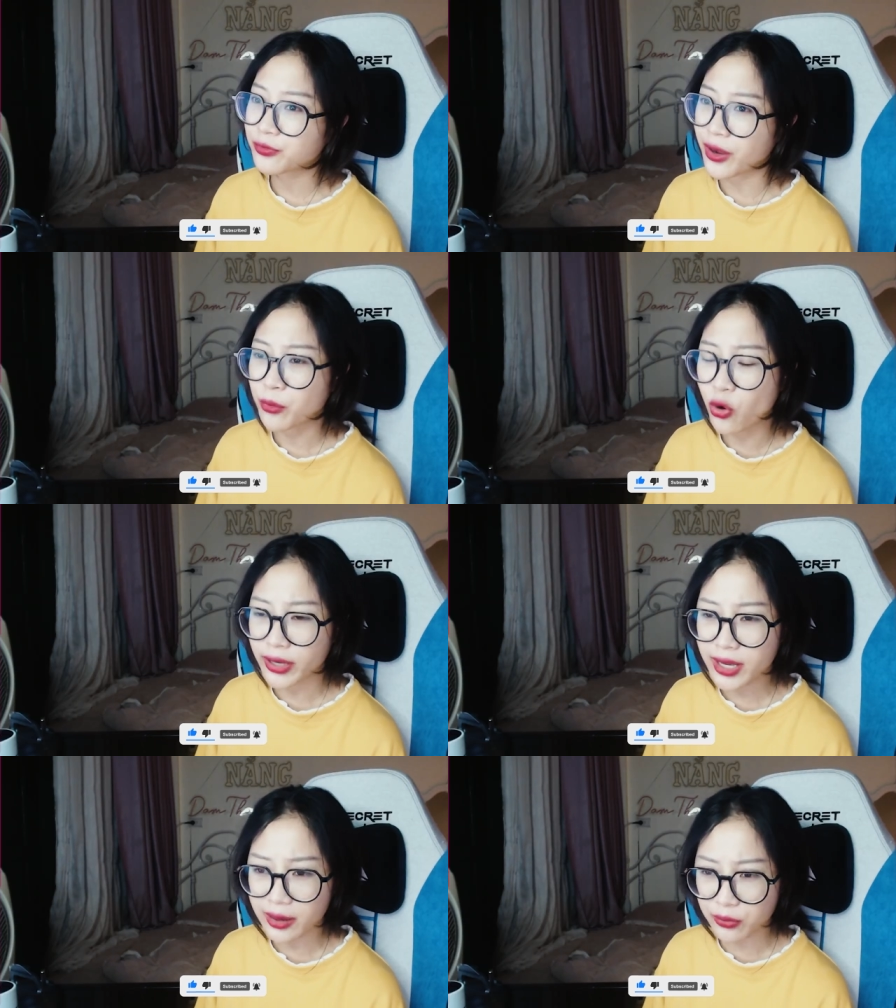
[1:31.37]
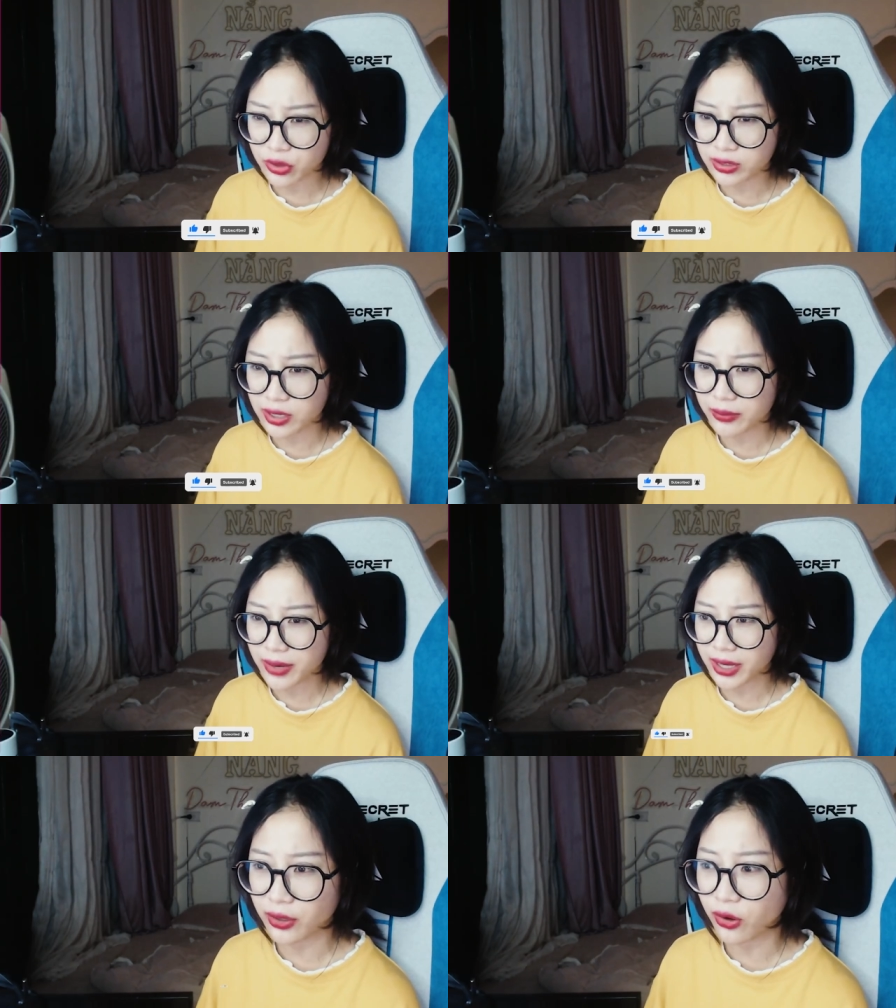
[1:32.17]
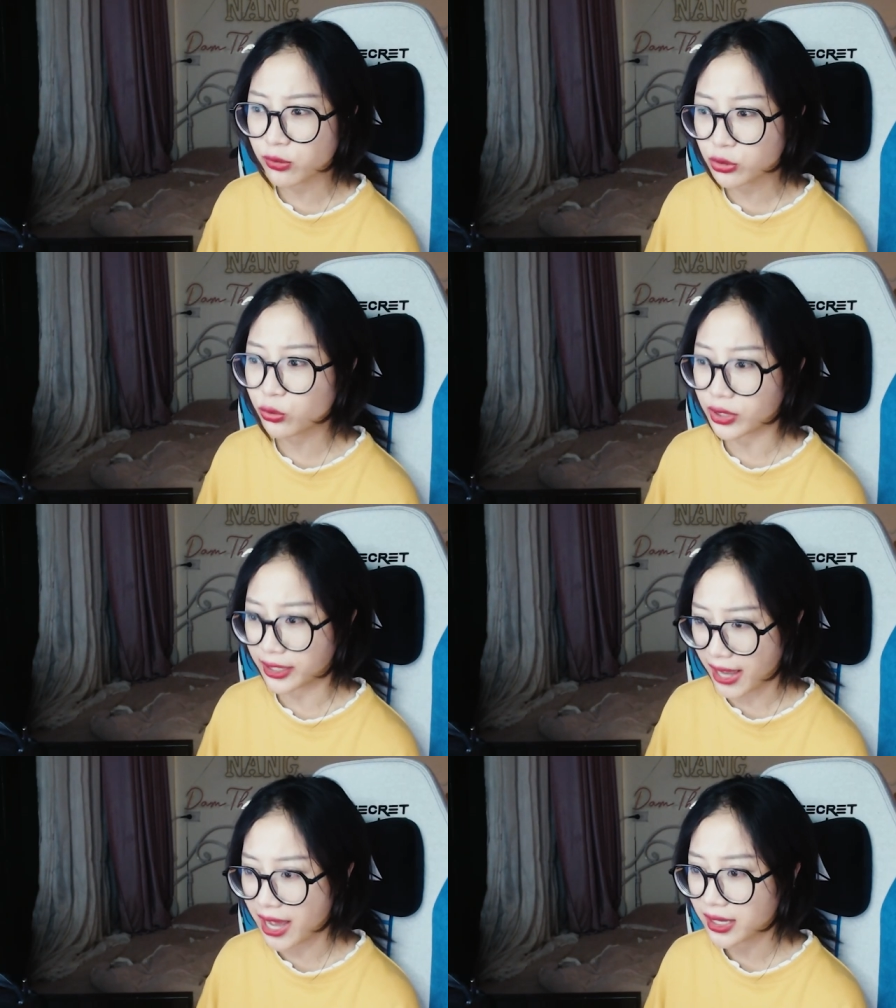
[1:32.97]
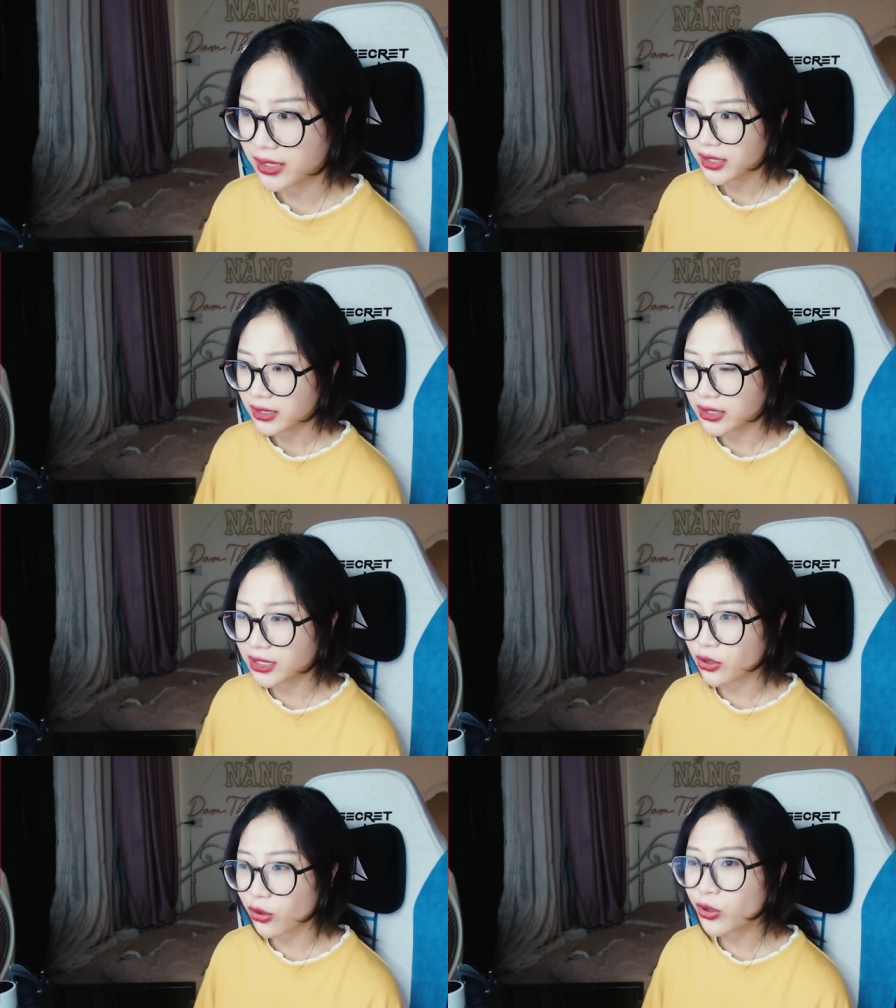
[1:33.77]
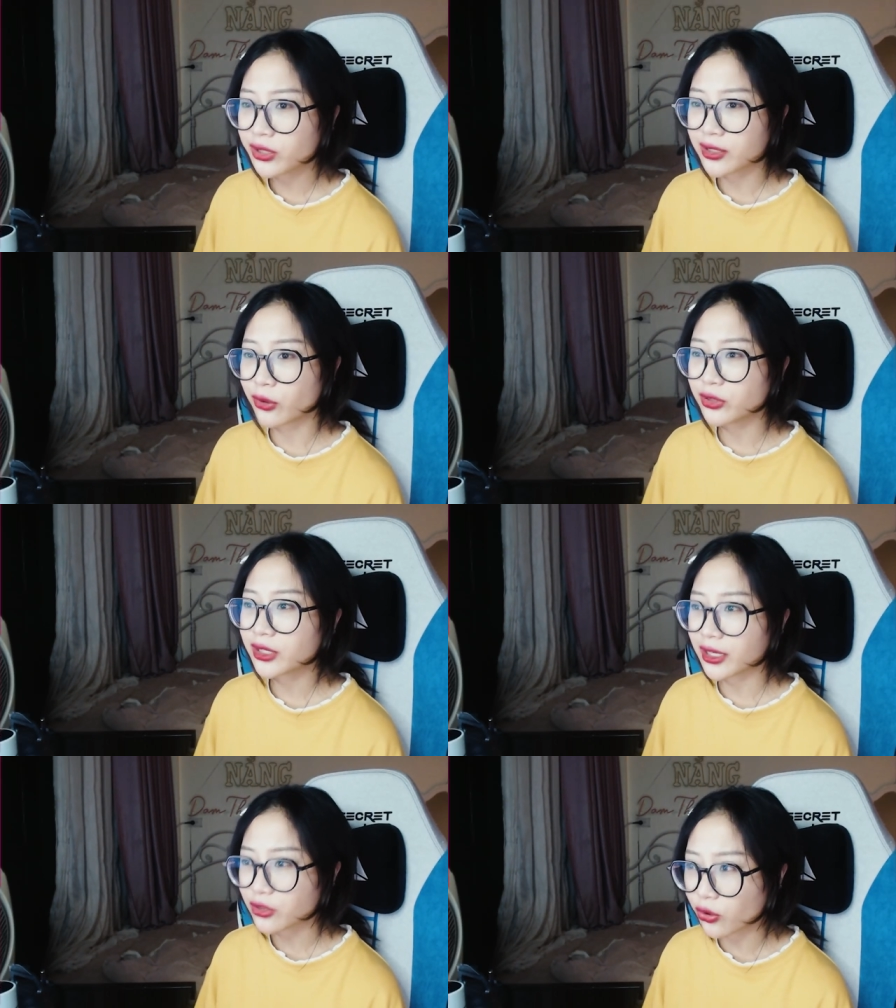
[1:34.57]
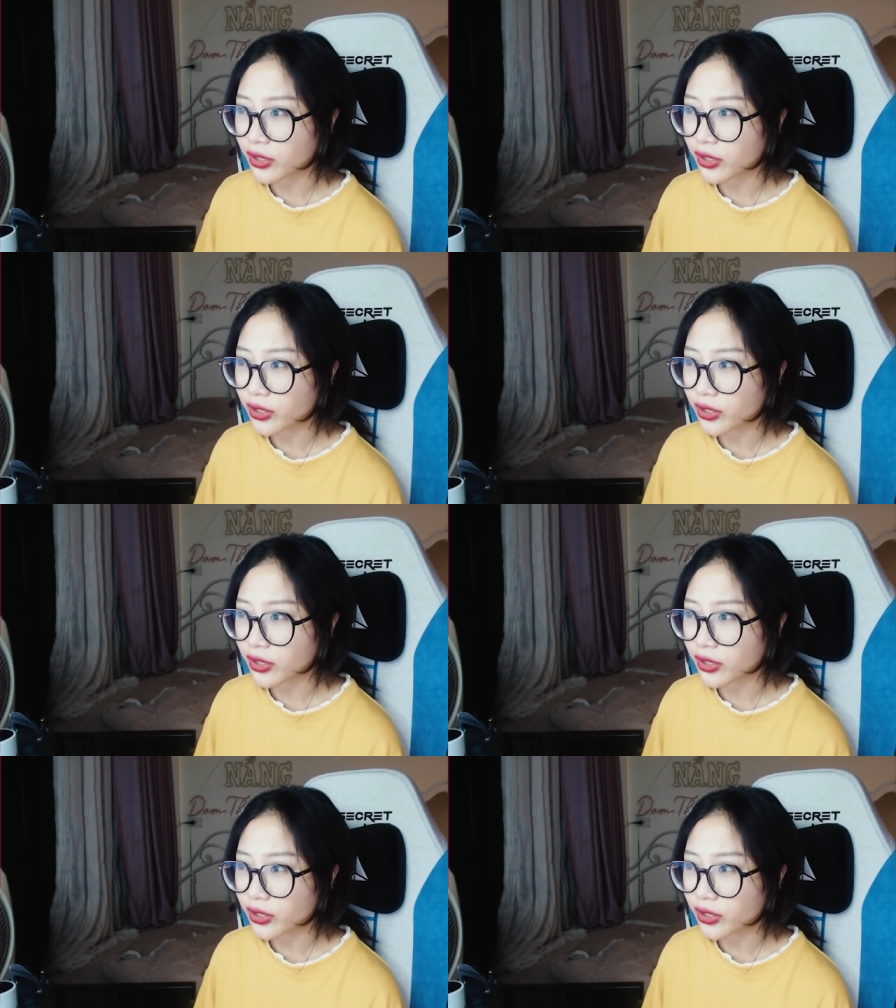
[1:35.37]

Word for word: phản bội hay là một người mà kiểu không trung thủy cả thì chị nói luôn từ đầu như thế rồi